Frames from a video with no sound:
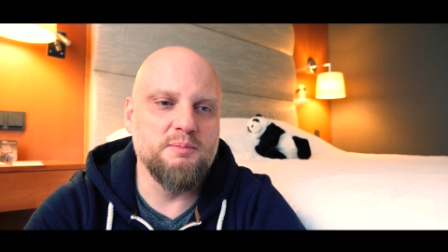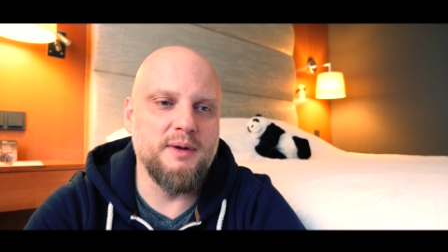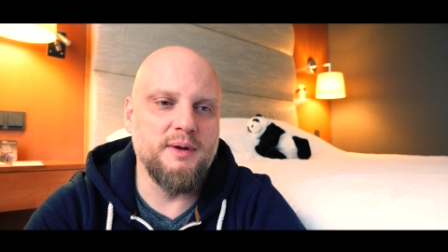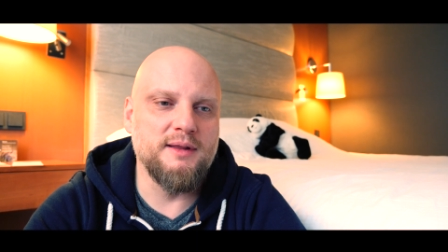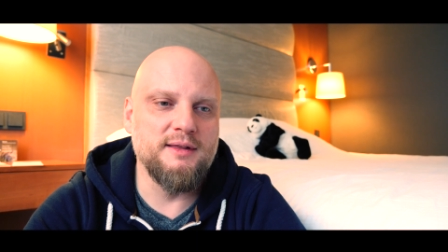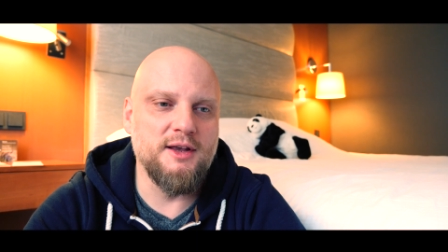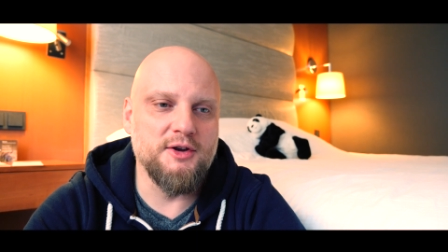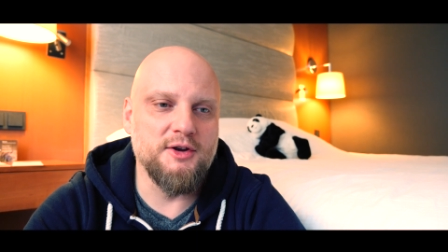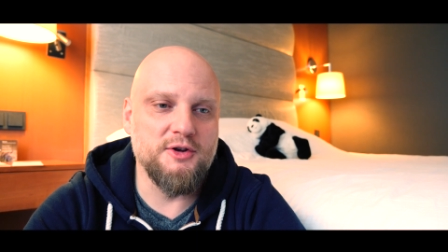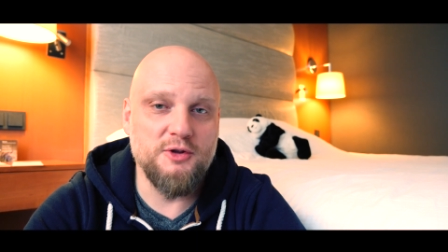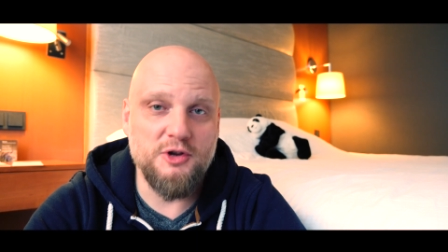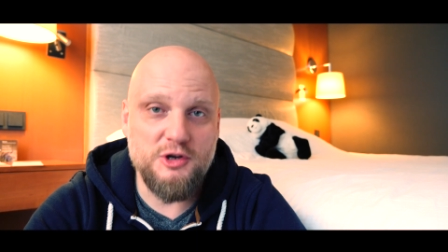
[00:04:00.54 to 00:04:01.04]

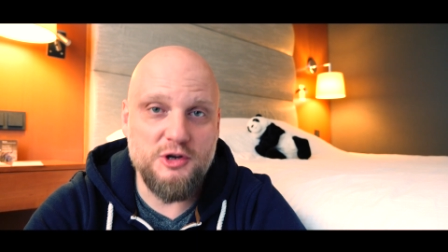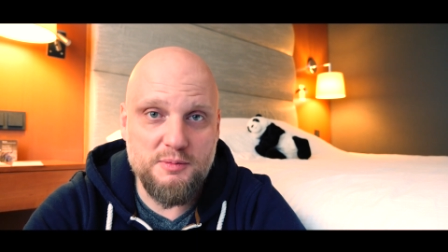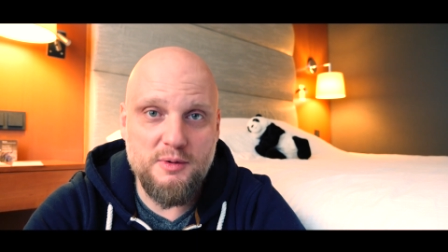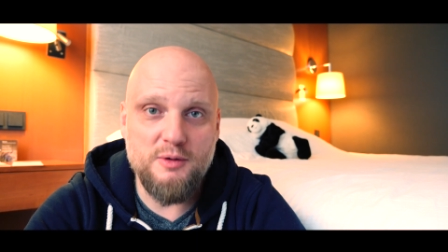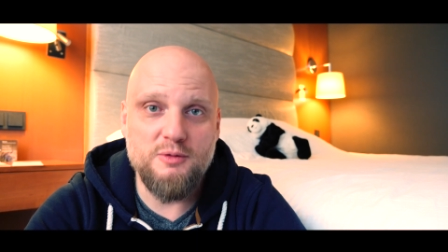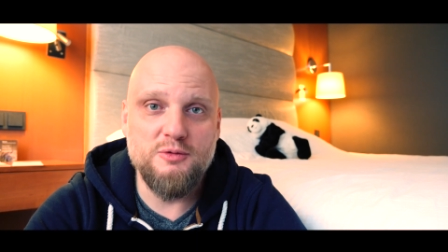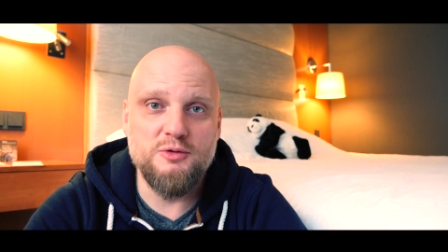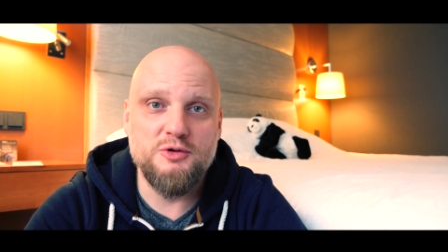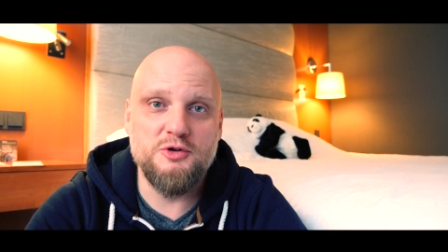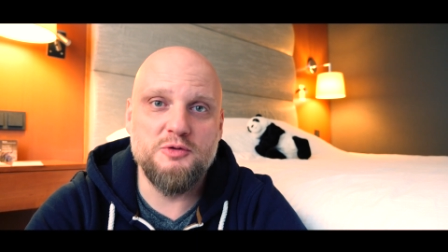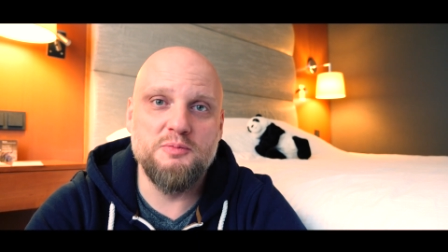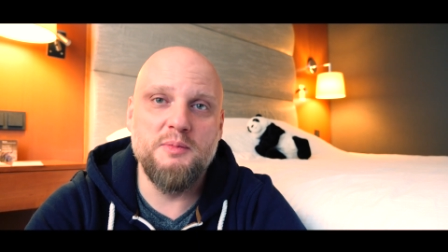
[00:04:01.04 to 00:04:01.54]
będę się do Ciebie
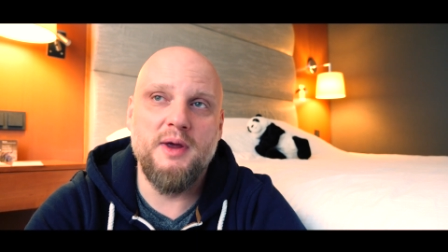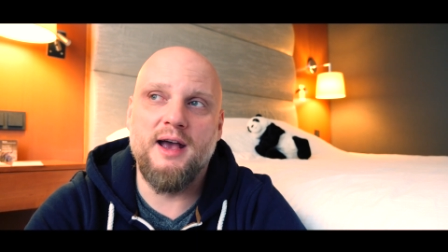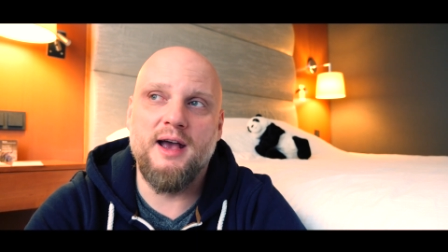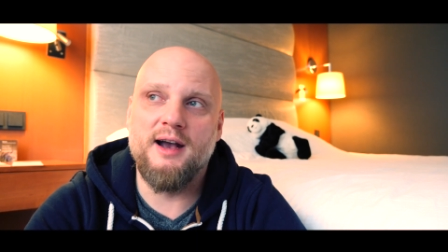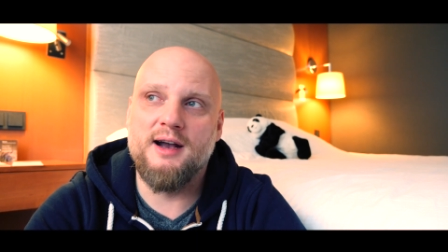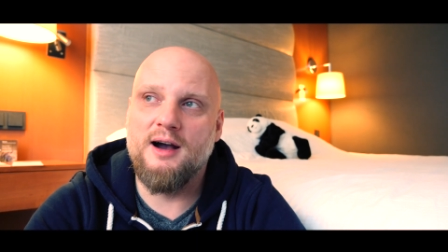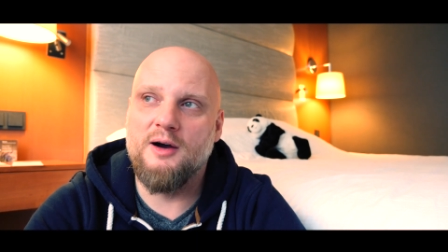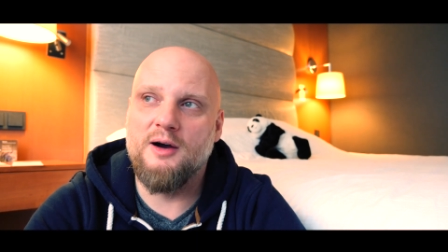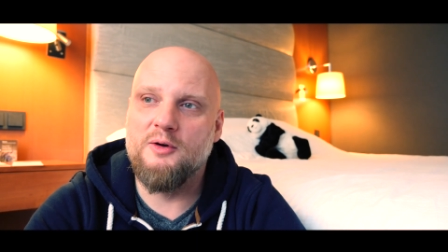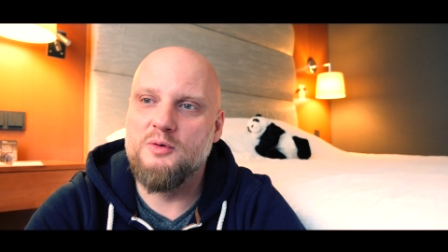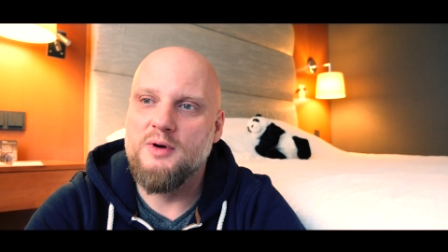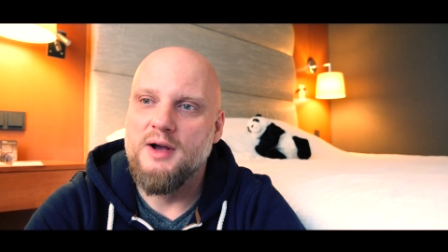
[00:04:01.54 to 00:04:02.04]

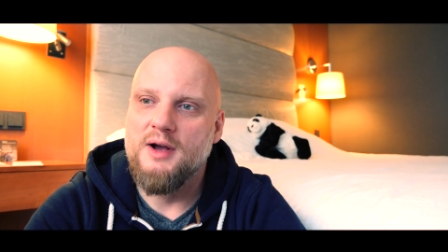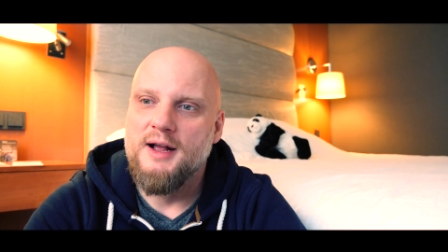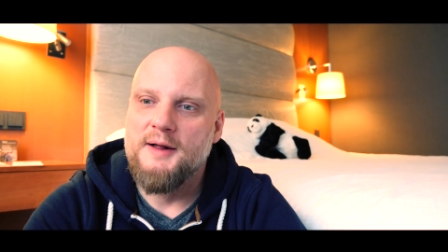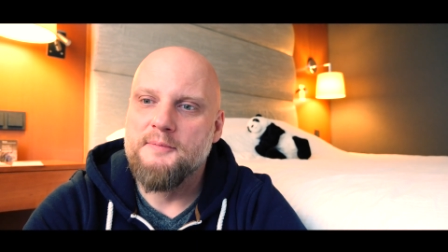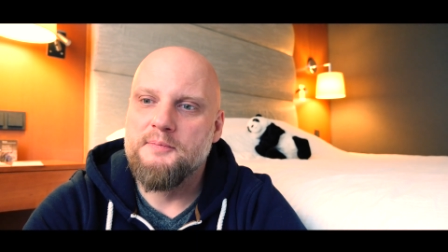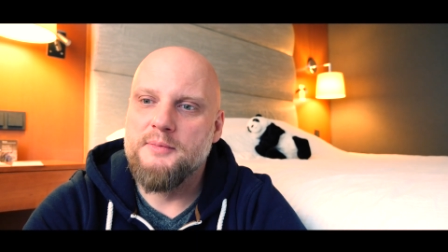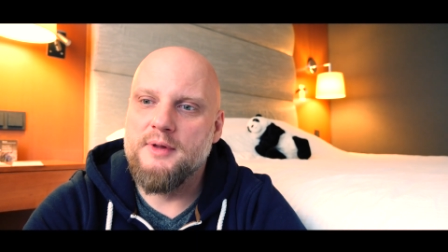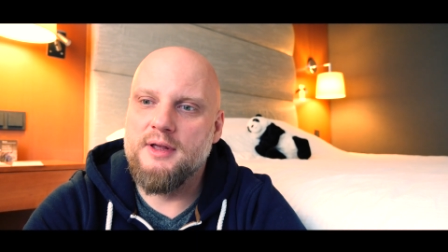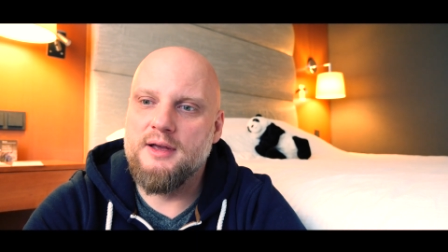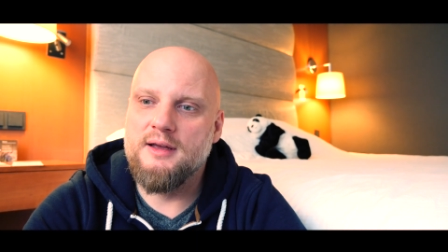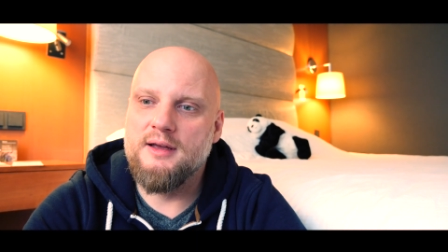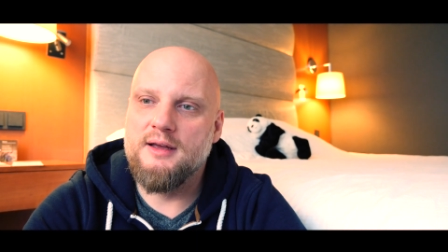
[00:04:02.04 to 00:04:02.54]
uśmiechał
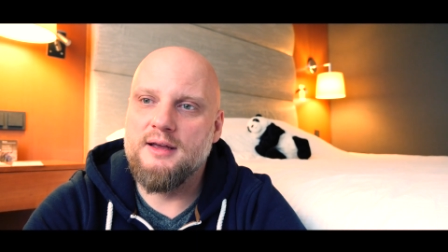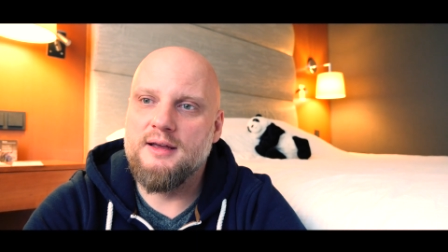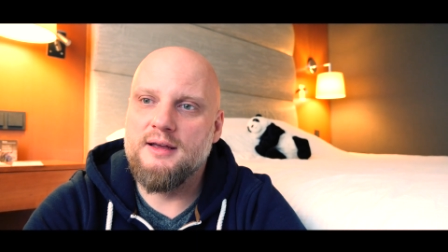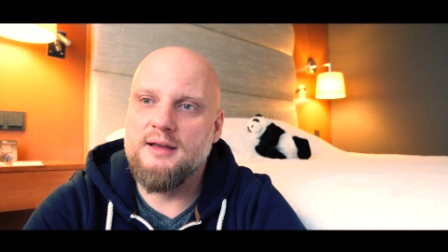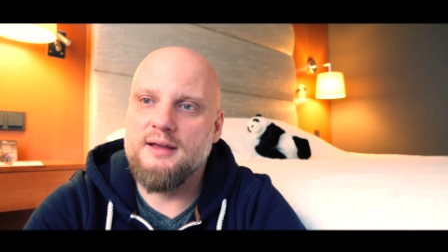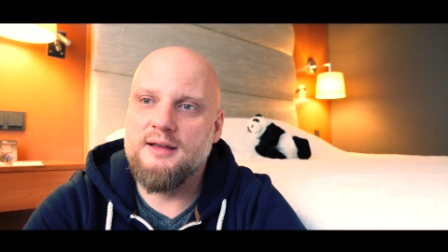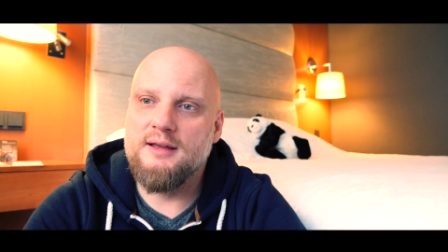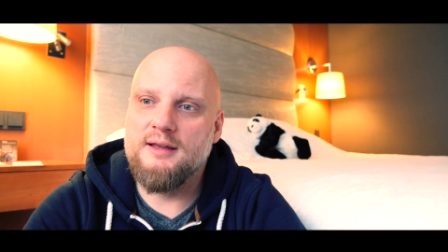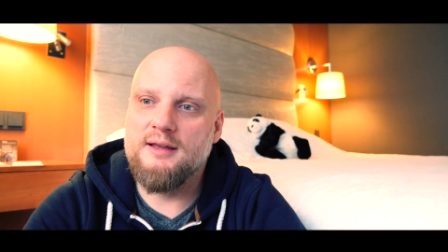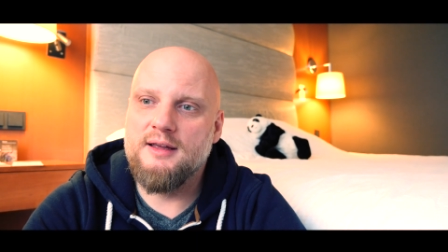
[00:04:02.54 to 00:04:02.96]
yy,